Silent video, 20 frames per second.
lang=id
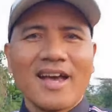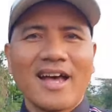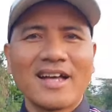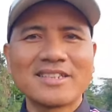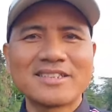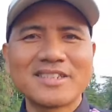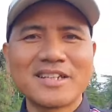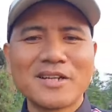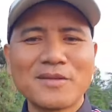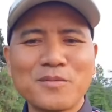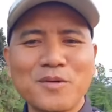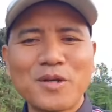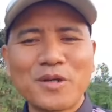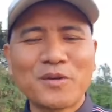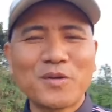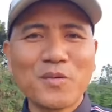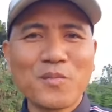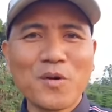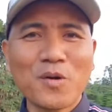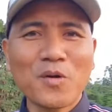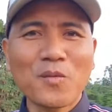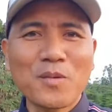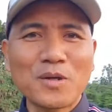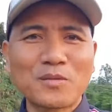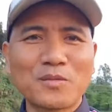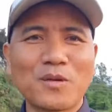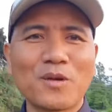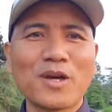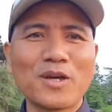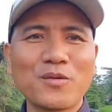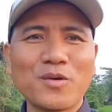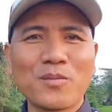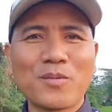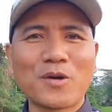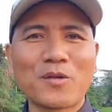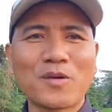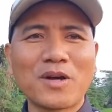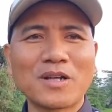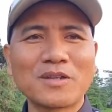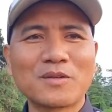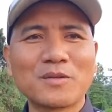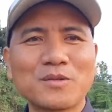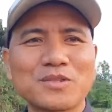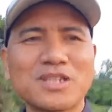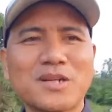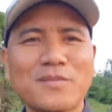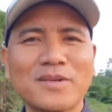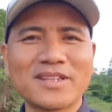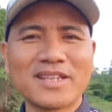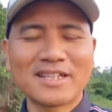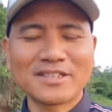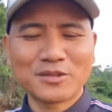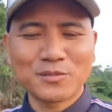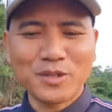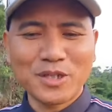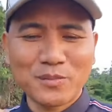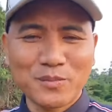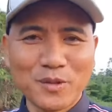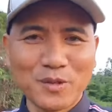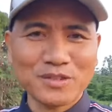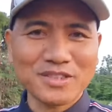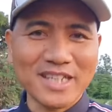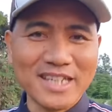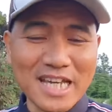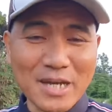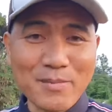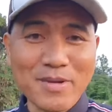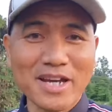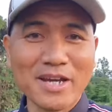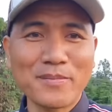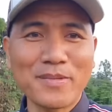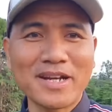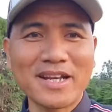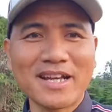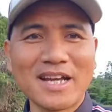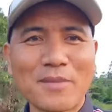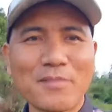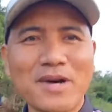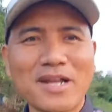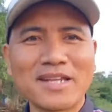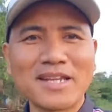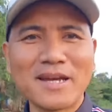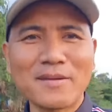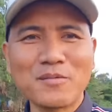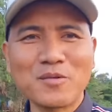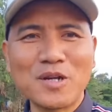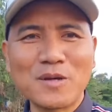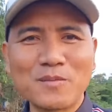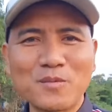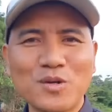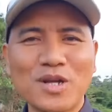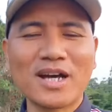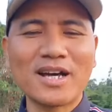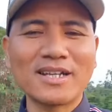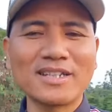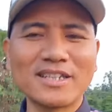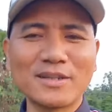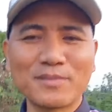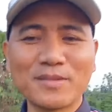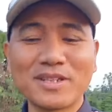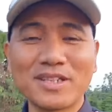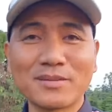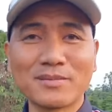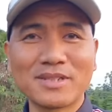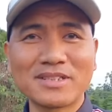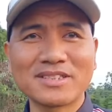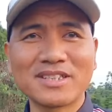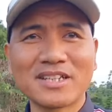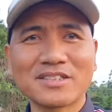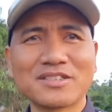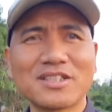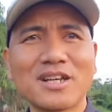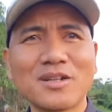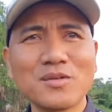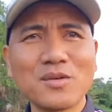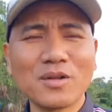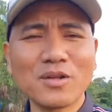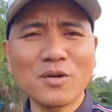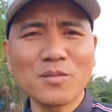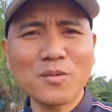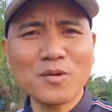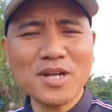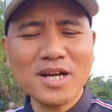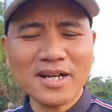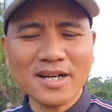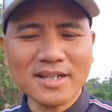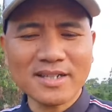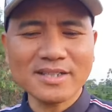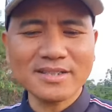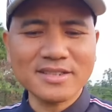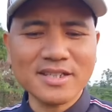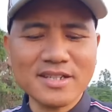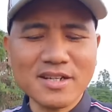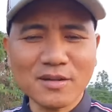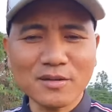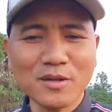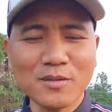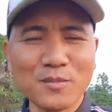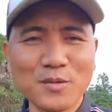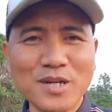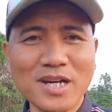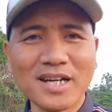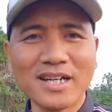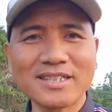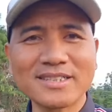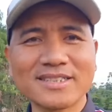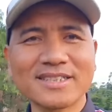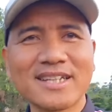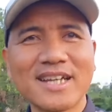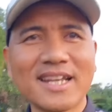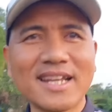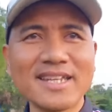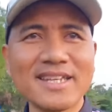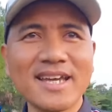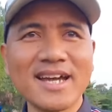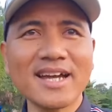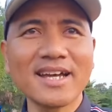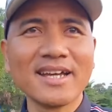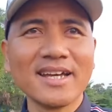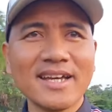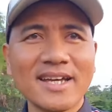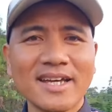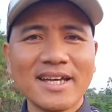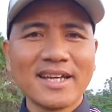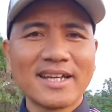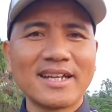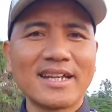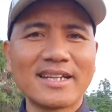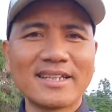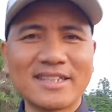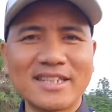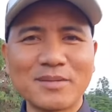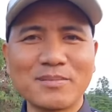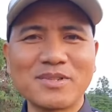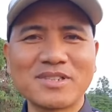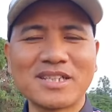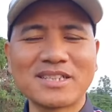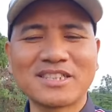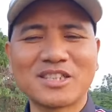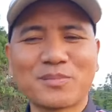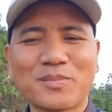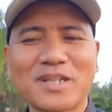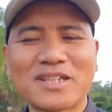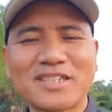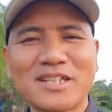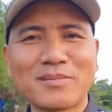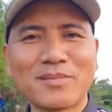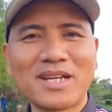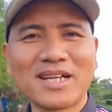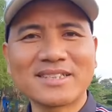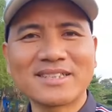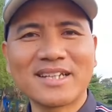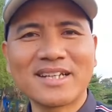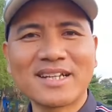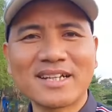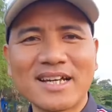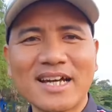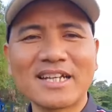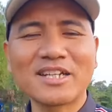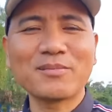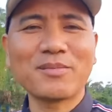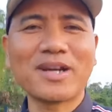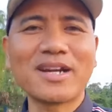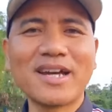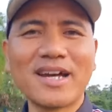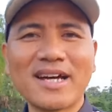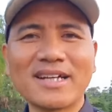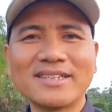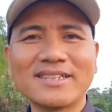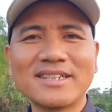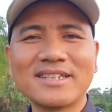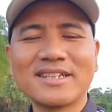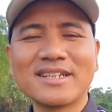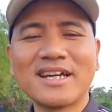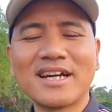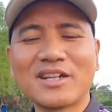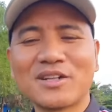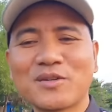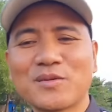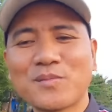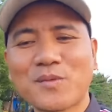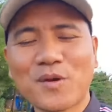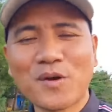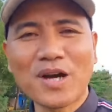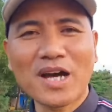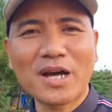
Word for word: Assalamualaikum warahmatullahi wabarakatuh Selamat datang semua di vlog saya Bagaimana kabarnya? Mudah-mudahan teman-teman sehat selalu Allah mudahkan rezekinya, Allah mudahkan segalanya Nanti bisa secepatnya melaksanakan ibadah haji dan umroh